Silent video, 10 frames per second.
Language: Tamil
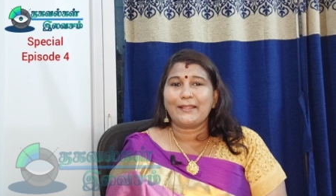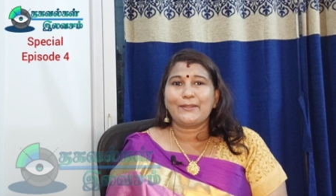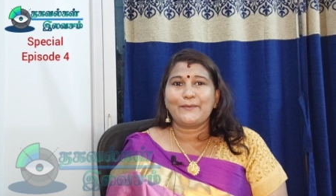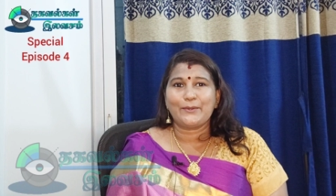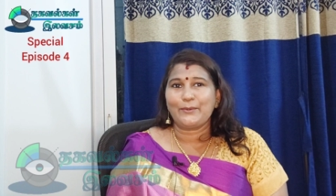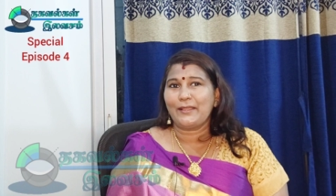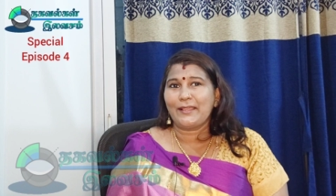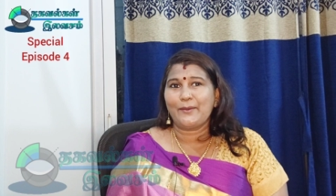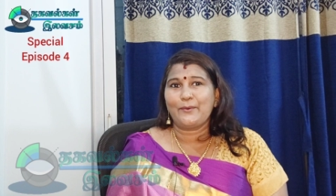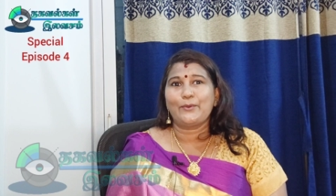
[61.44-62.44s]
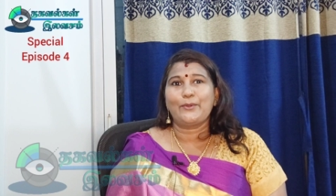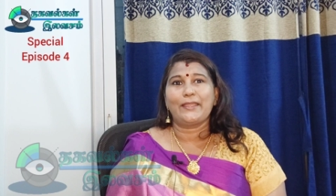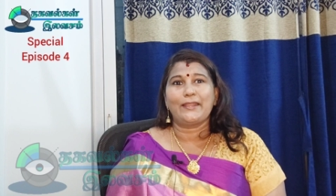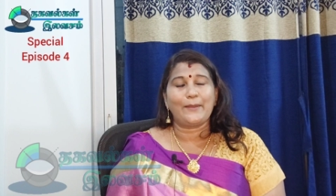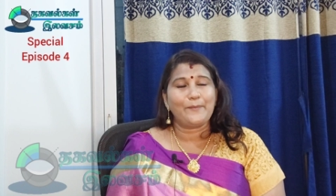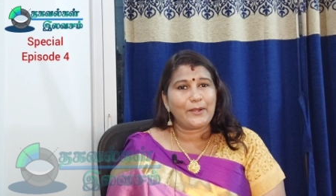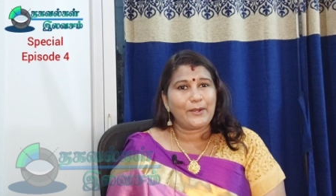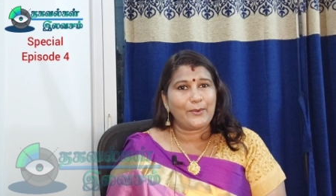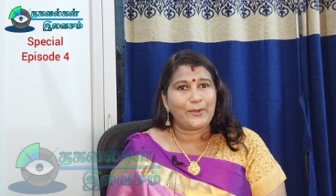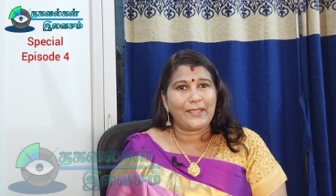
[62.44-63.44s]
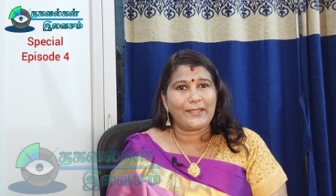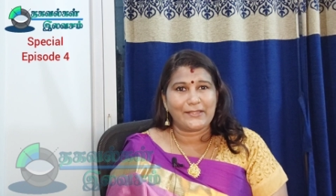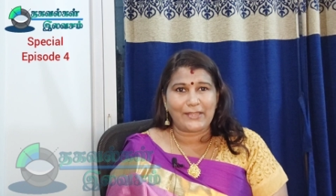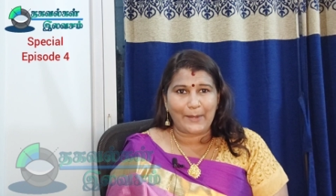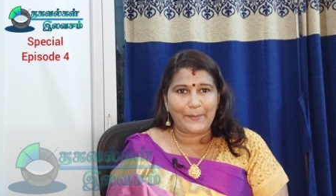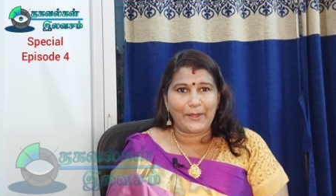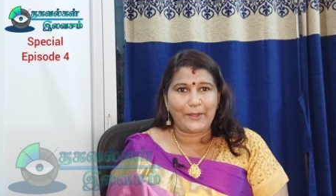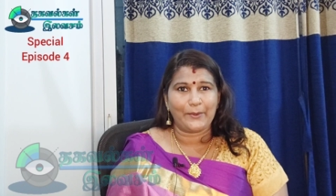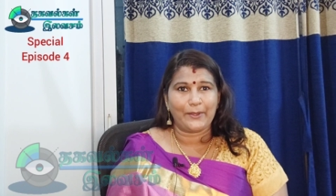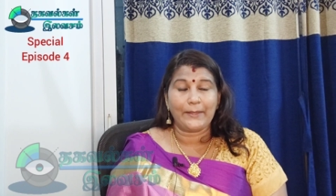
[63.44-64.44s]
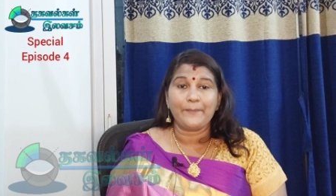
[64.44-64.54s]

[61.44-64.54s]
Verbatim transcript: ஆதரவு கொடுங்க உங்களுடைய நண்பர்களோடு இதை ஷேர் பண்ணிக்கோங்க